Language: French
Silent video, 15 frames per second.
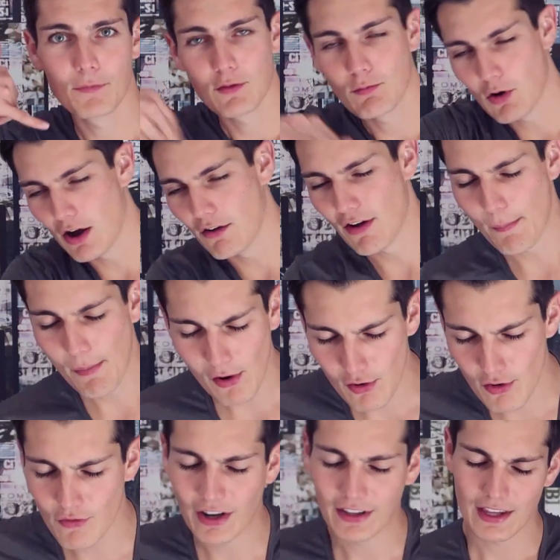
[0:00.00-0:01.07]
Bon, va
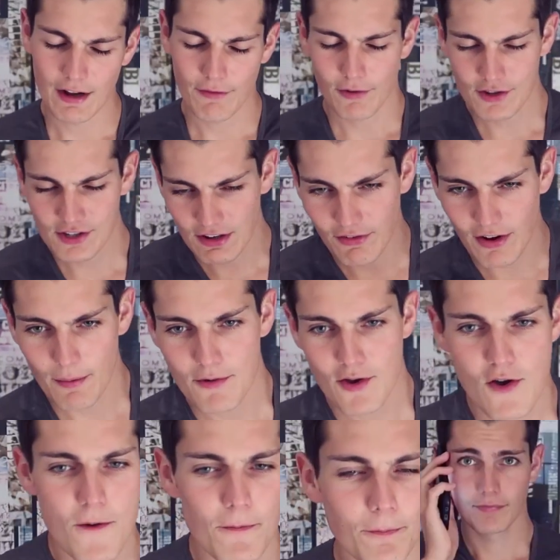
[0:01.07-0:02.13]
prendre le vrai téléphone, ça fera
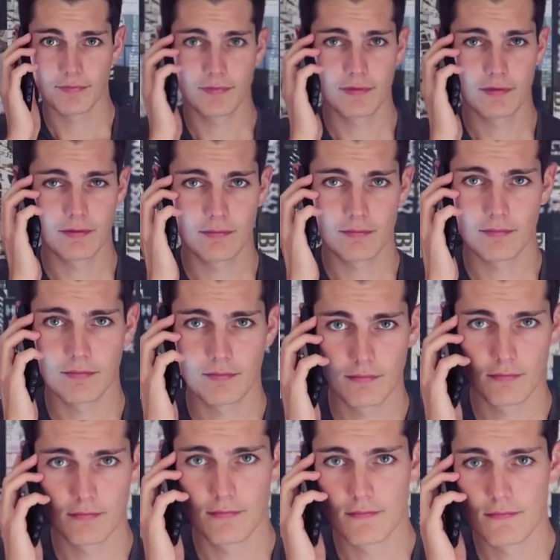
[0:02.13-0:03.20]
mieux message
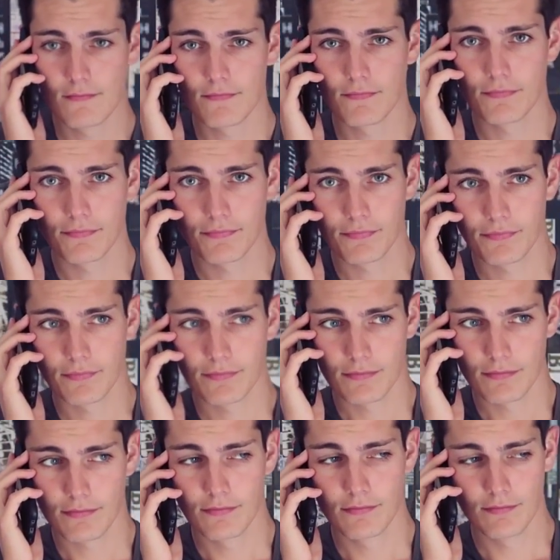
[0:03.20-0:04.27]
s'adresse à M.
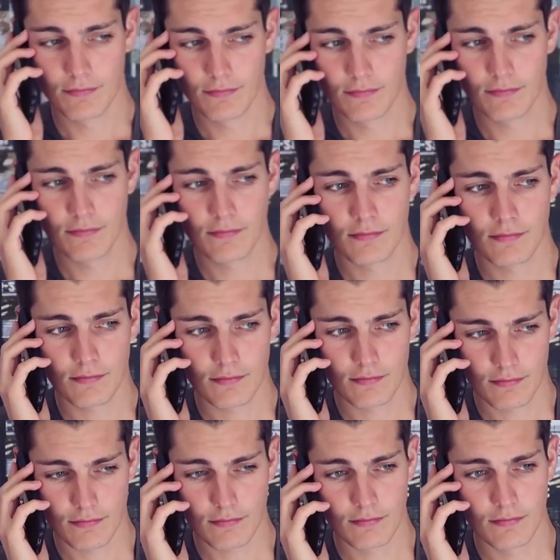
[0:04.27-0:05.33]
Rousseau. Mhm. Merci de
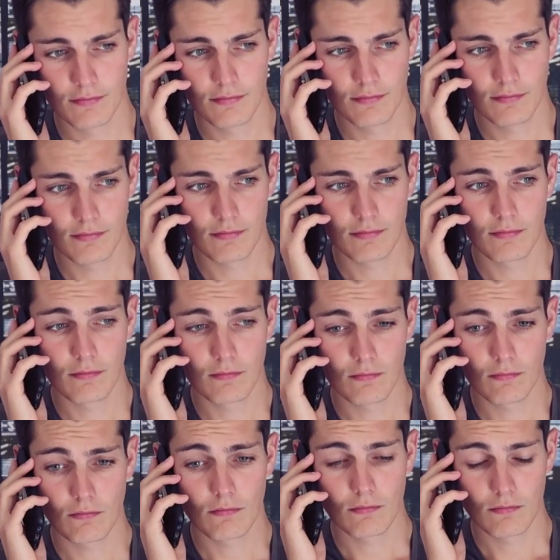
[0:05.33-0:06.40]
bien vouloir mhm. recontacter
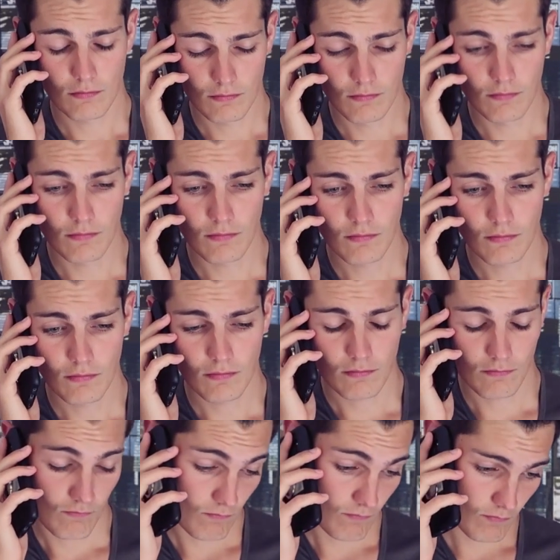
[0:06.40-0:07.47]
dès que possible mhm. le service
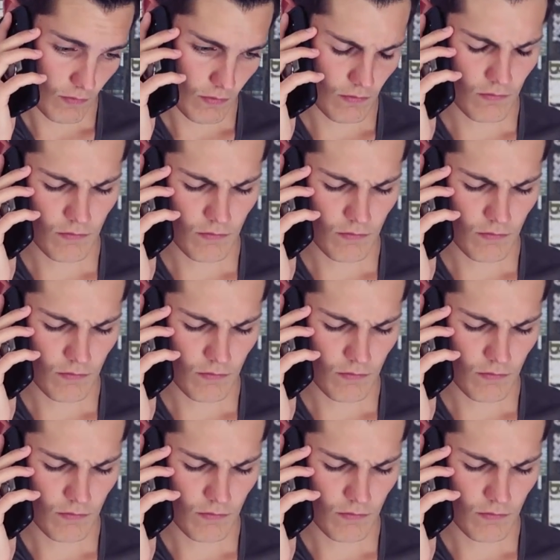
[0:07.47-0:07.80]
client.